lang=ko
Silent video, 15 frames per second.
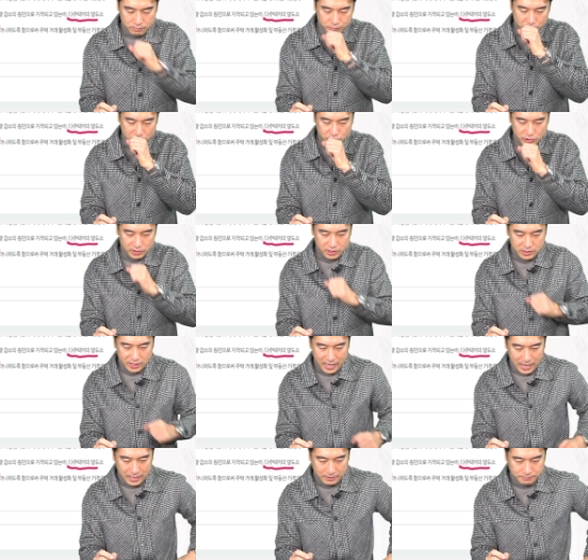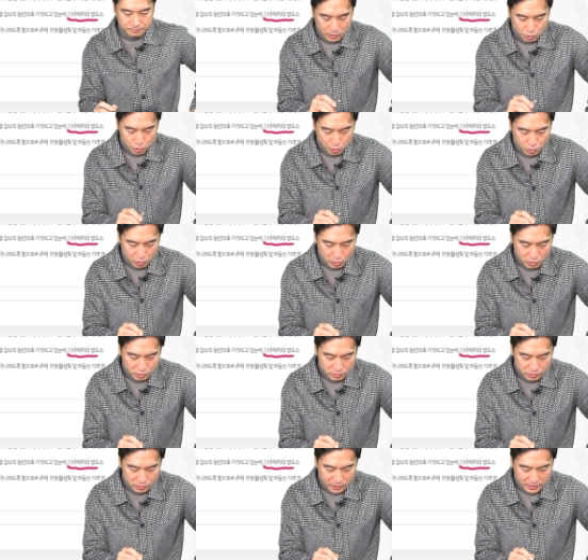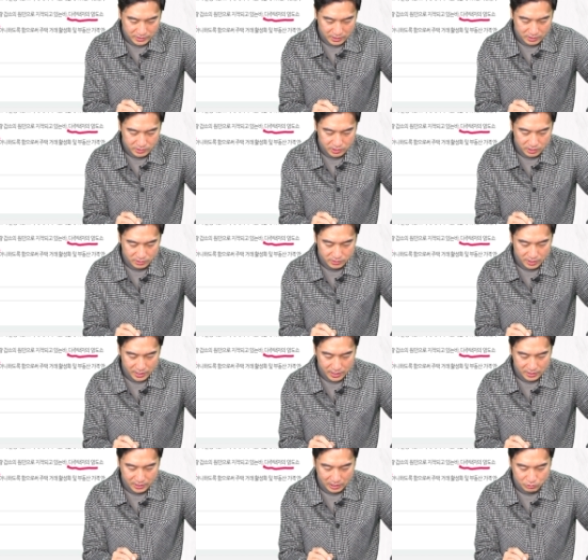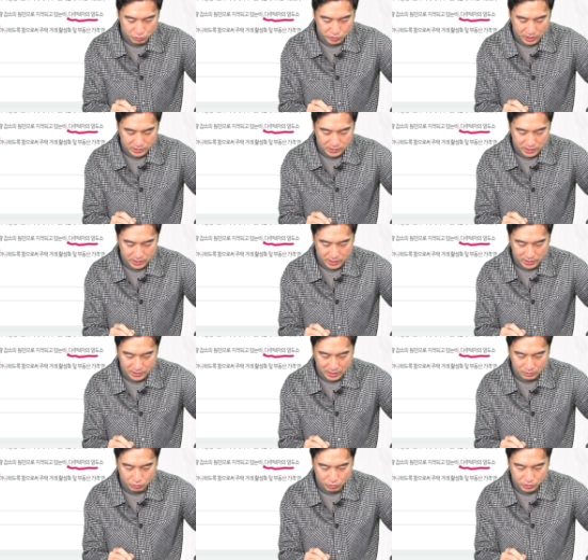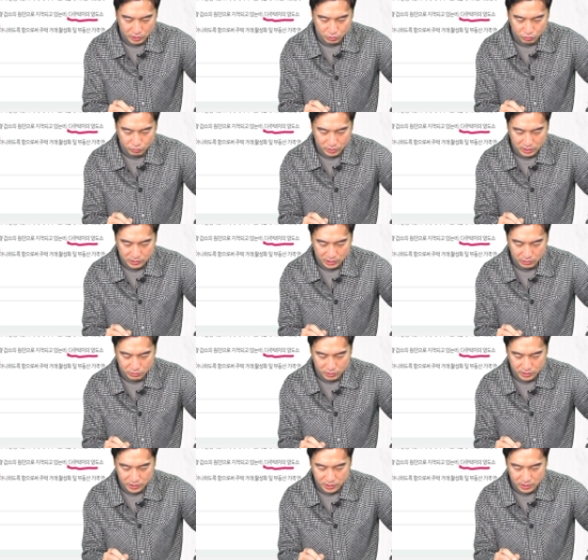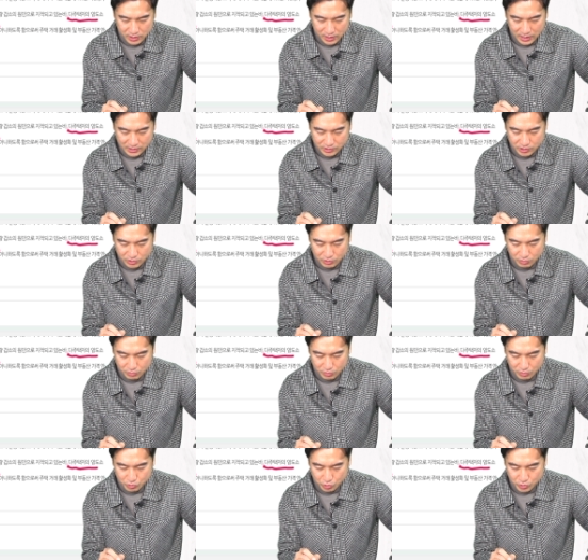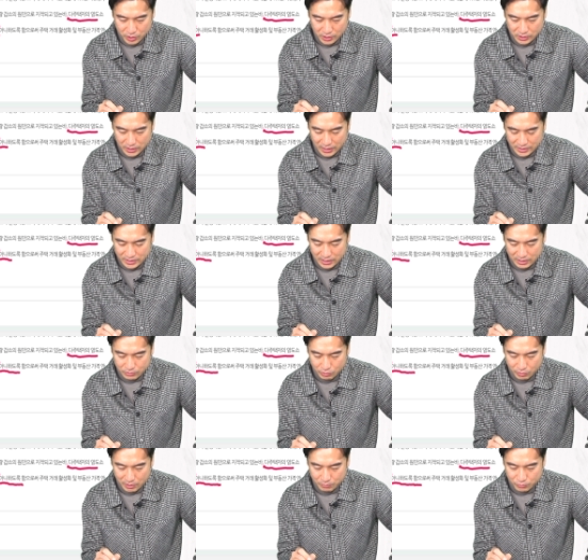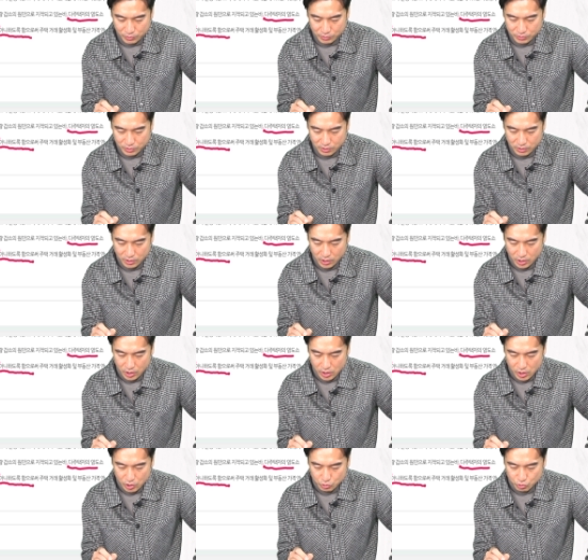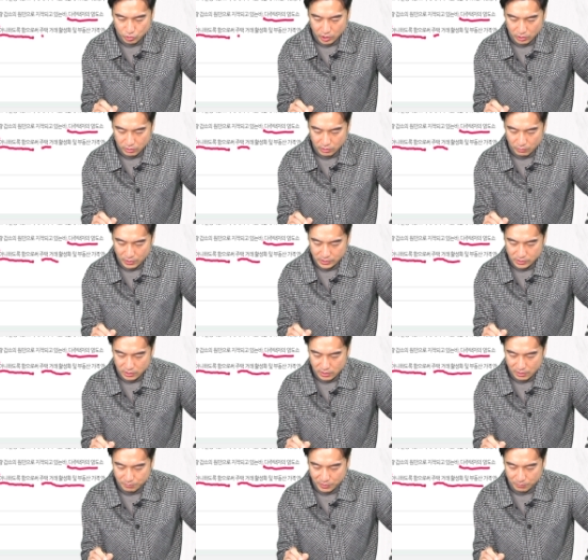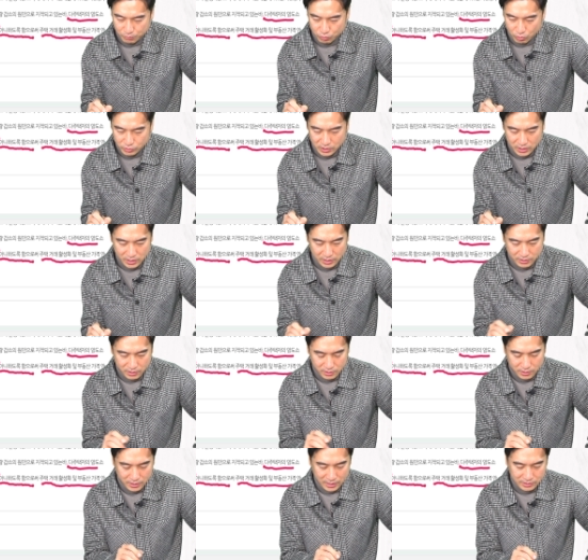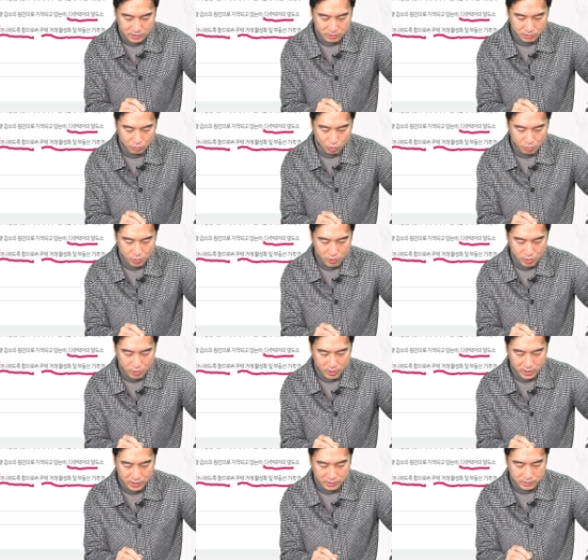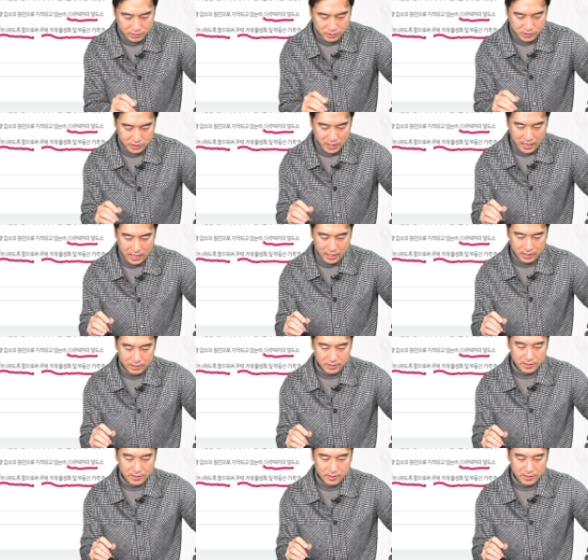필요성이 크다. 조정 대상 지역 내에 다주택자에 대한 양도세 중과세율을 2년간 한시적으로 조기하지 아니하도록 함으로써 주택거래 활성화 및 부동산 가격 안정을 도모하려는 것이다.